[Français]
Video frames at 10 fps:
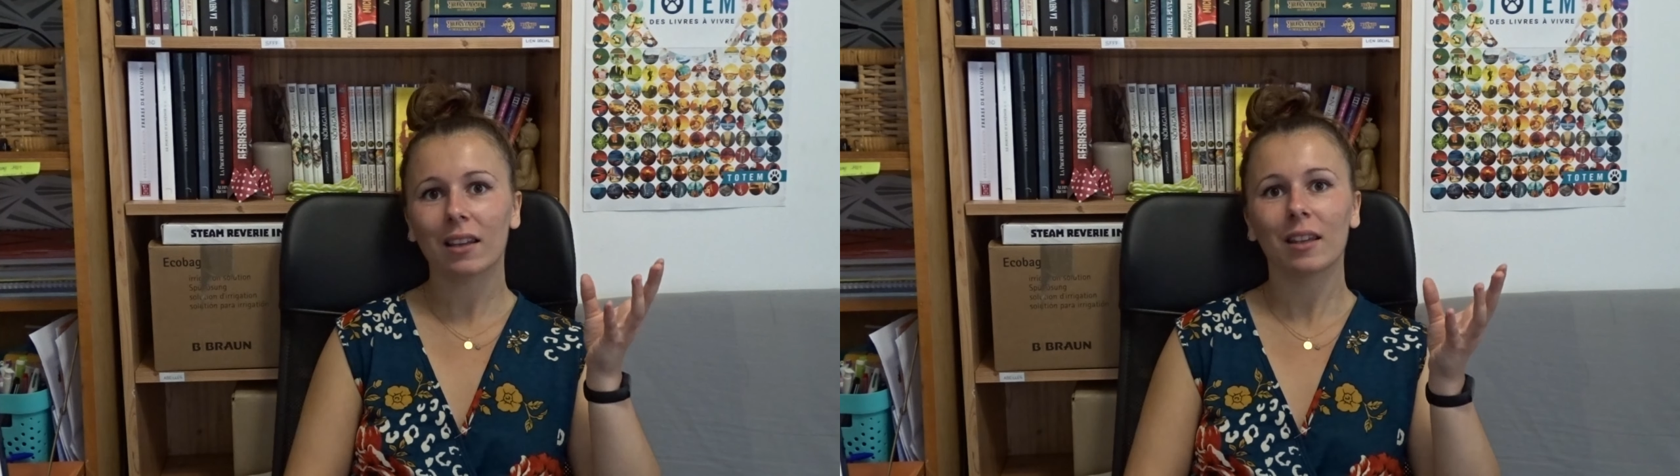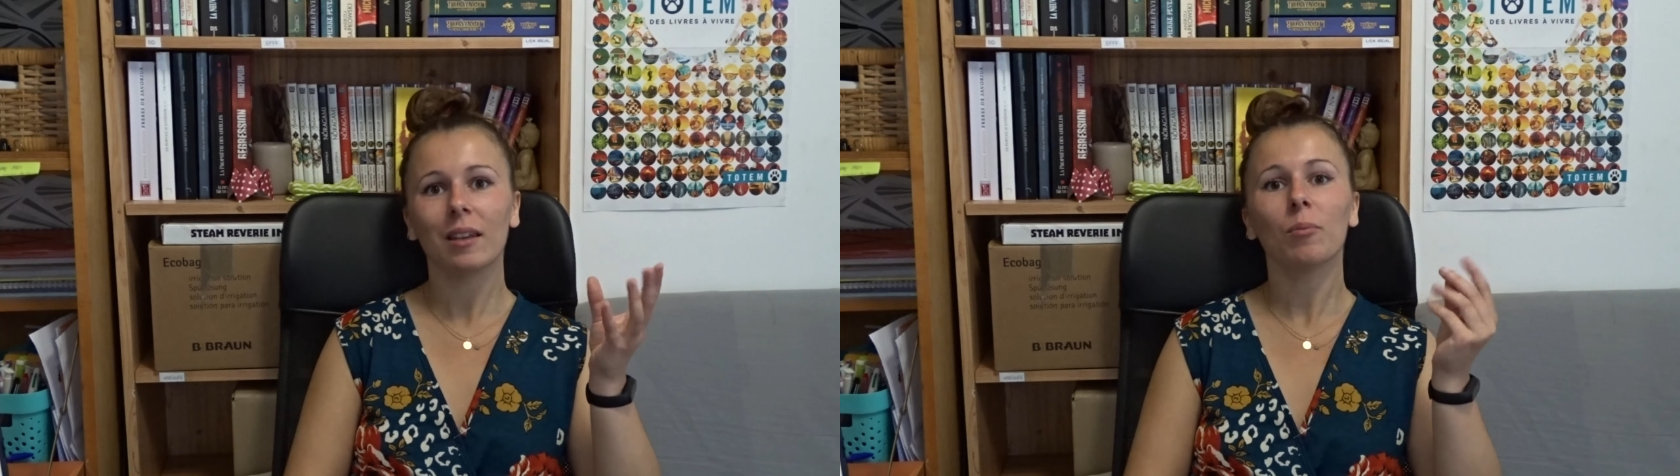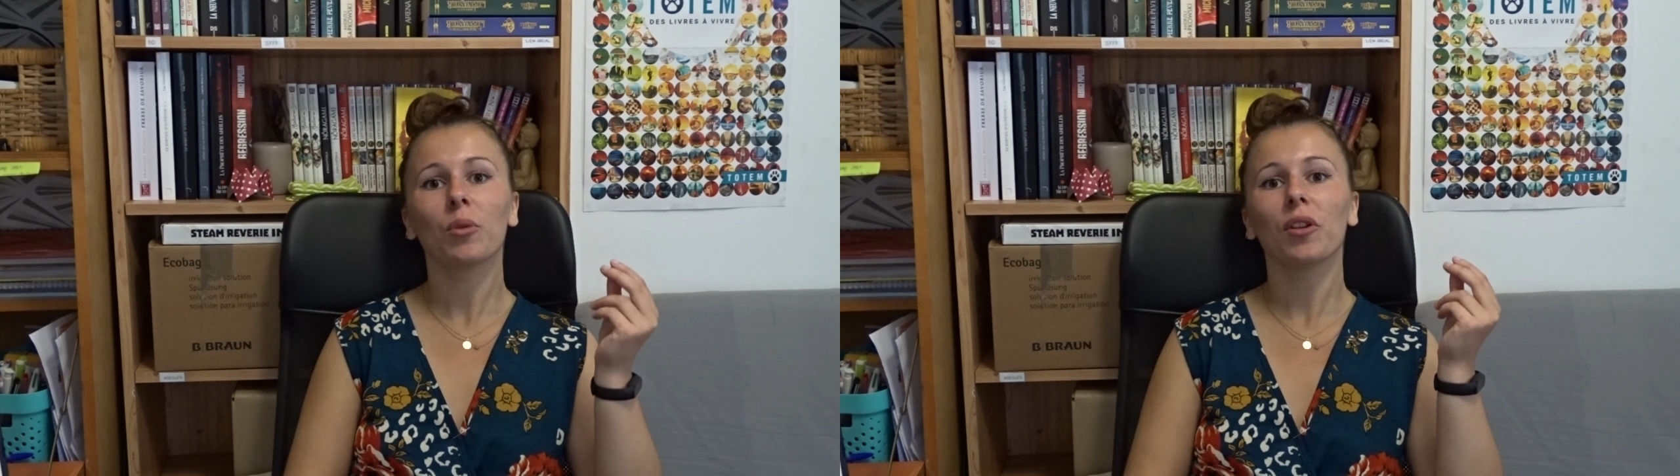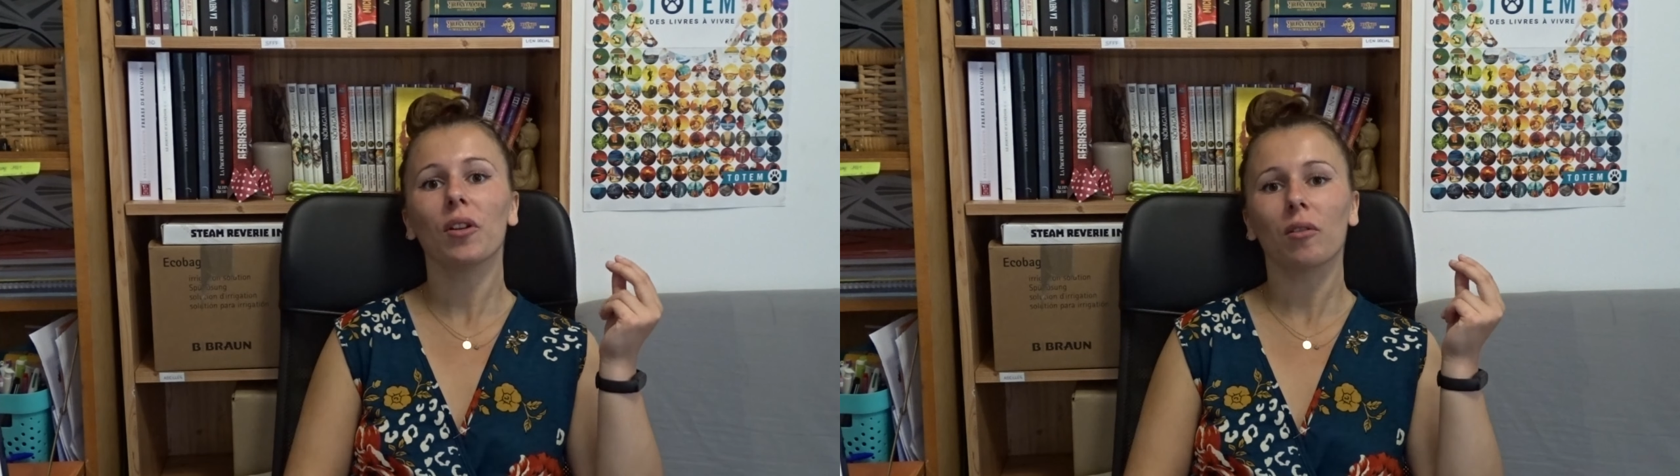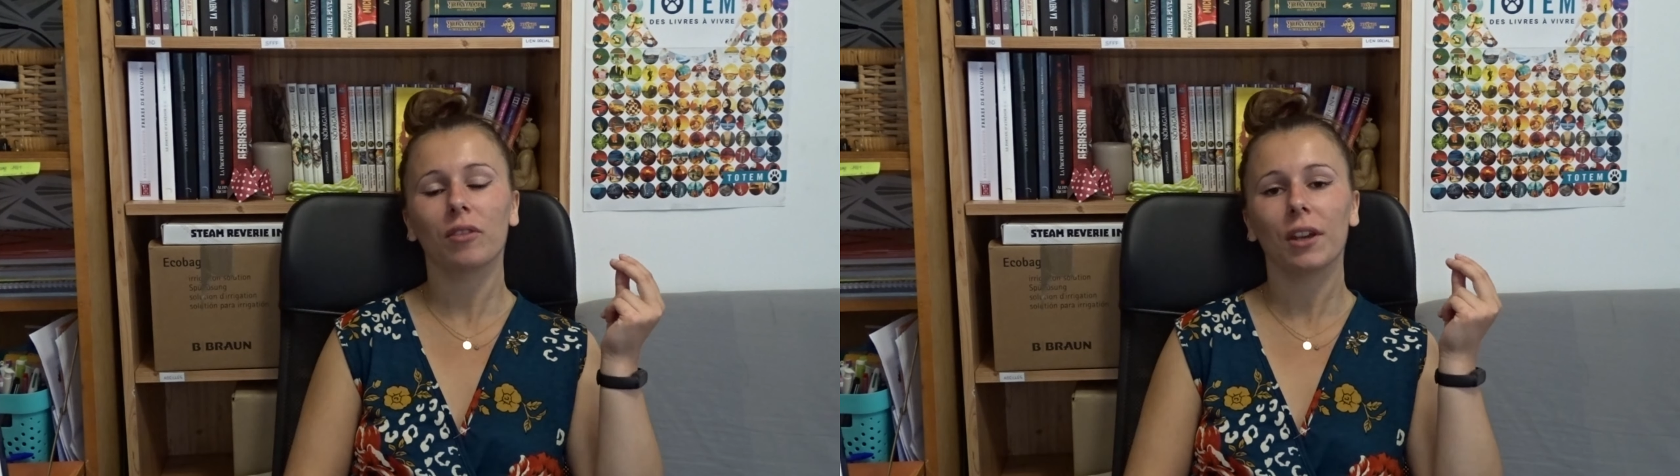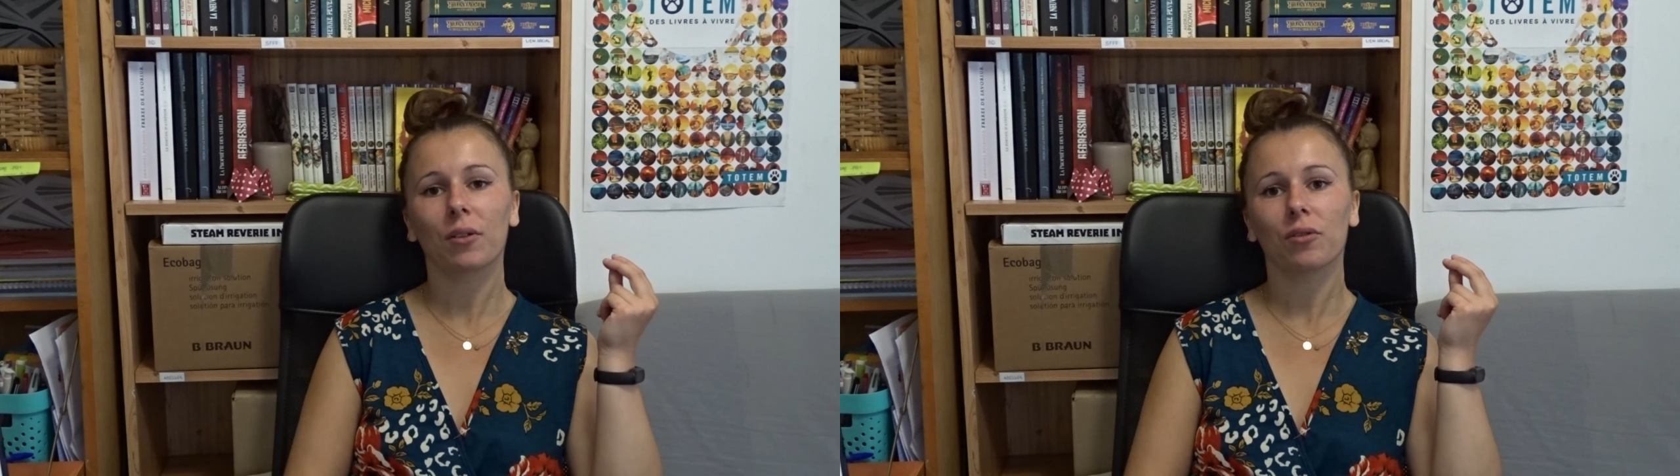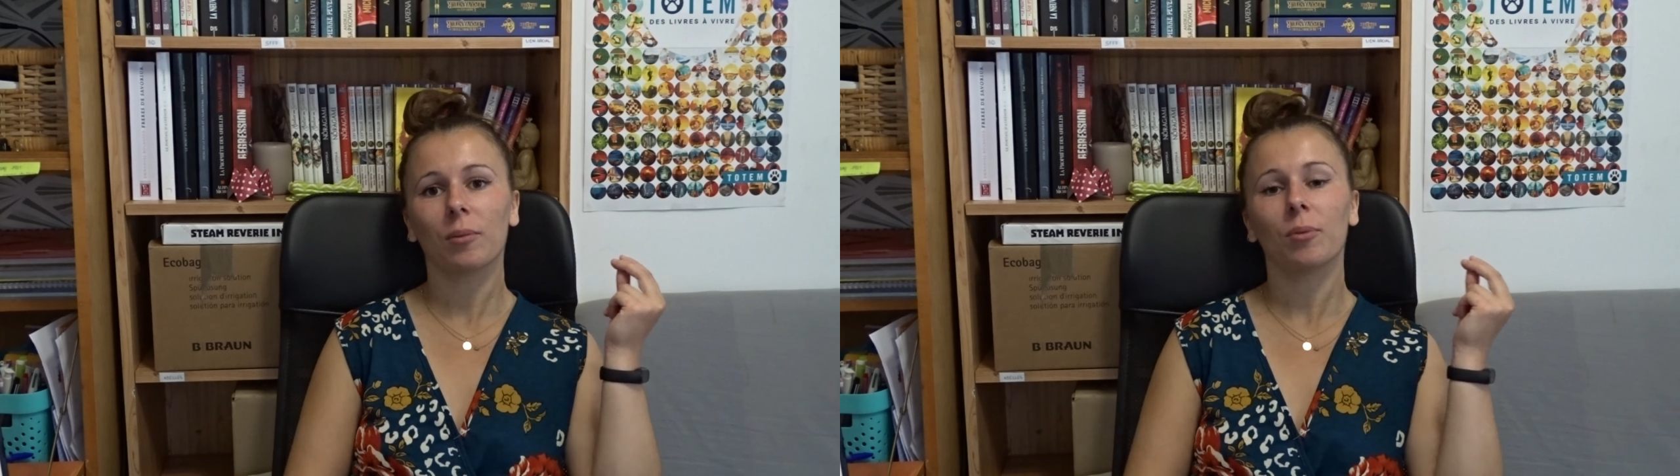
qui me donnent envie et que je vais